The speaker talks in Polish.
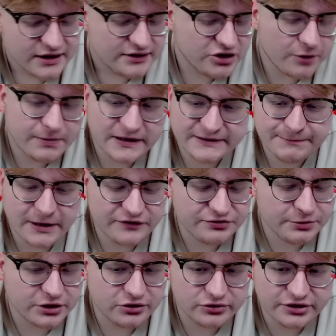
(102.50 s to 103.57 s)
Dobra,
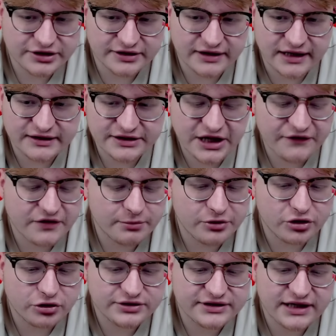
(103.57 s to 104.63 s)
sprawdźmy kontynent. Nie wiem,
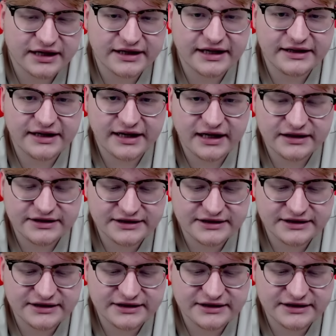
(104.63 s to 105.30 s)
Rosja generalnie